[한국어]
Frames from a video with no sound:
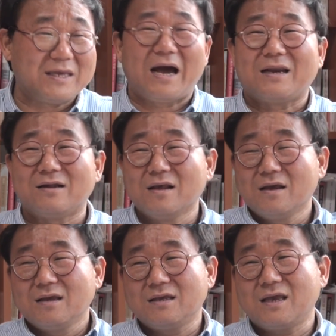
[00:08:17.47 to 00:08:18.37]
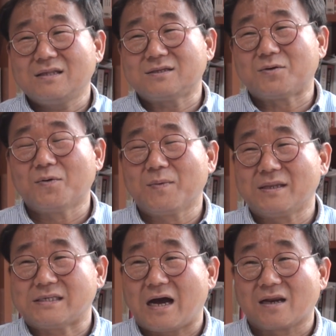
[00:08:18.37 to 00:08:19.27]
비하하는 이게 이제
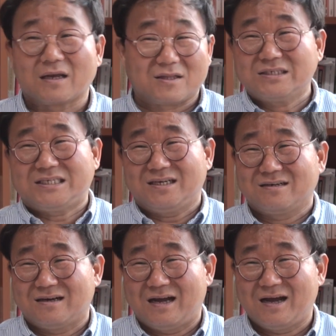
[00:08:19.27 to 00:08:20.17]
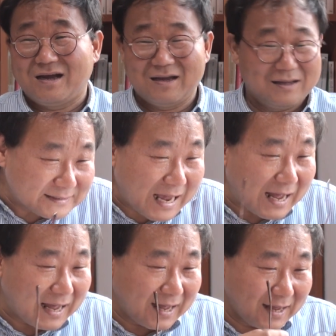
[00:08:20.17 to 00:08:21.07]
로맨 상황이니까 더 싫은 거야
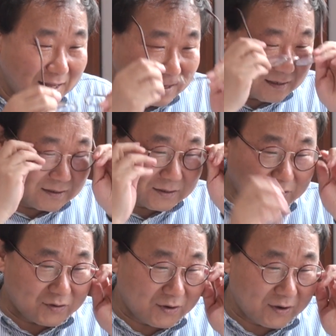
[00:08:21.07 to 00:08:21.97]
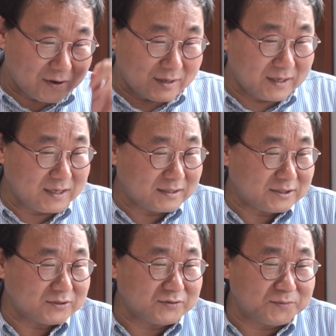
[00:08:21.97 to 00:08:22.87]
자 그건 그렇고요.
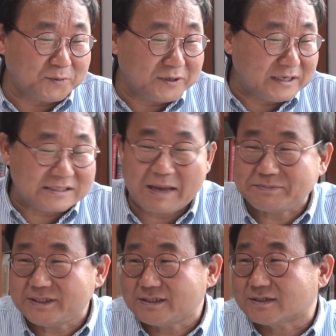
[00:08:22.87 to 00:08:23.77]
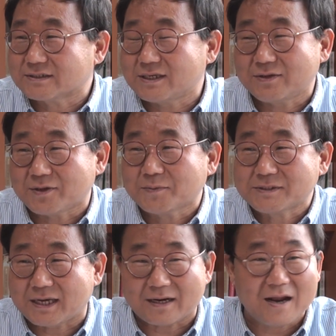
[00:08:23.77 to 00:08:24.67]
이 친구 본인의 삽질의 정체도
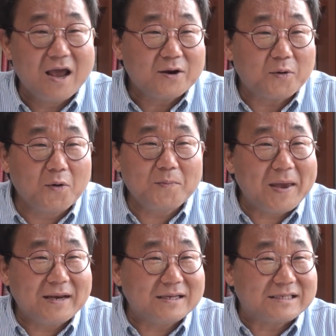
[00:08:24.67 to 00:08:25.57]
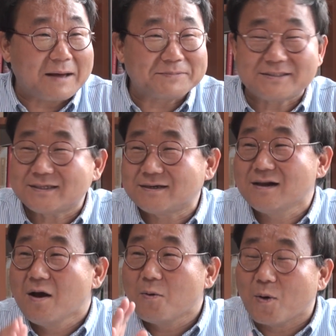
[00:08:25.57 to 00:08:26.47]
너무 잘알아 로맨의
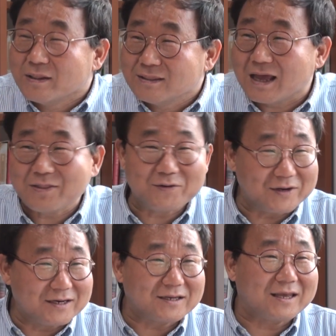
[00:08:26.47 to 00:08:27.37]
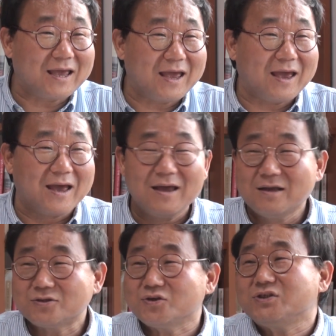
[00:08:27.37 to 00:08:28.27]
삽질을 원단으로 이렇게
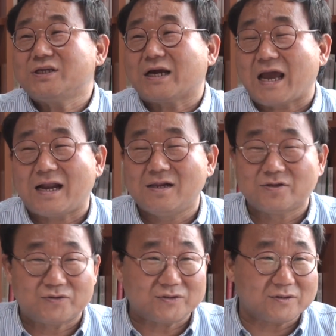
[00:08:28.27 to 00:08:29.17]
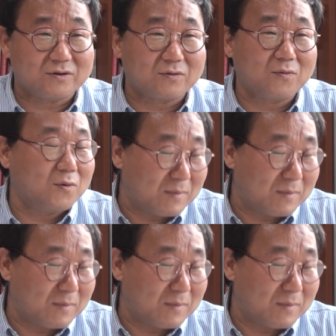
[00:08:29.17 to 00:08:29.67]
충실하게 알려주신 거